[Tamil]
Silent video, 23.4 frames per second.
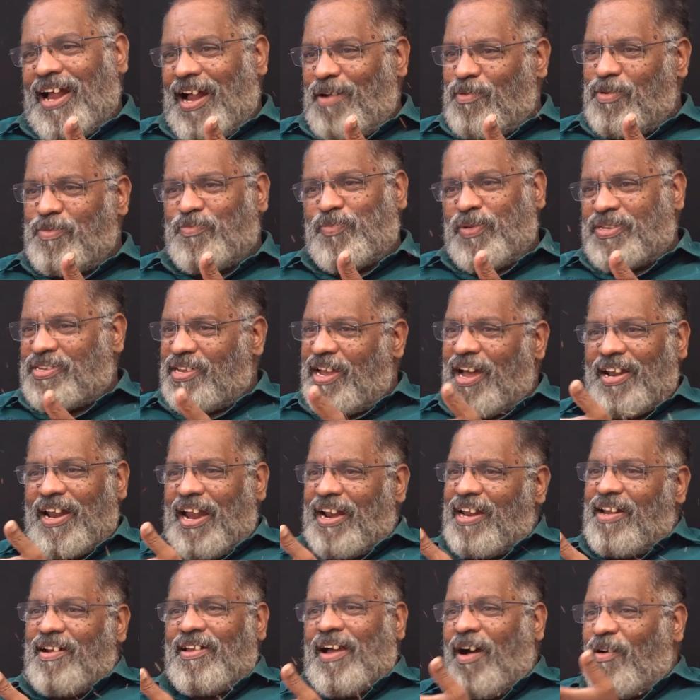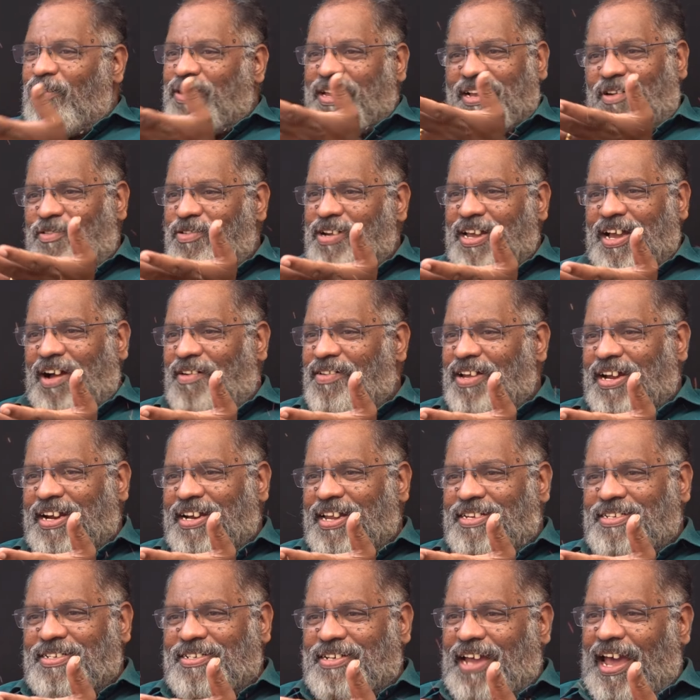அவன் பிச்சைக்காரான அவனுக்கு அவனுக்கு அவ்வளோ
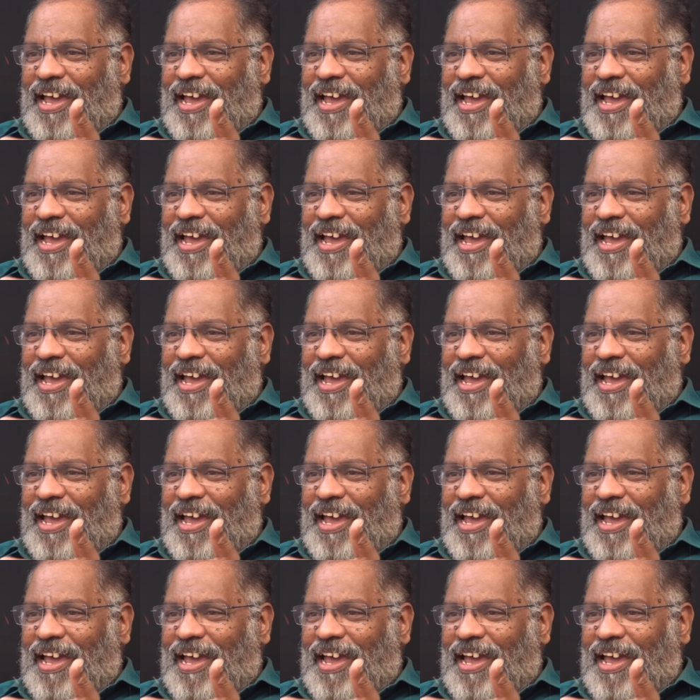கிடையாது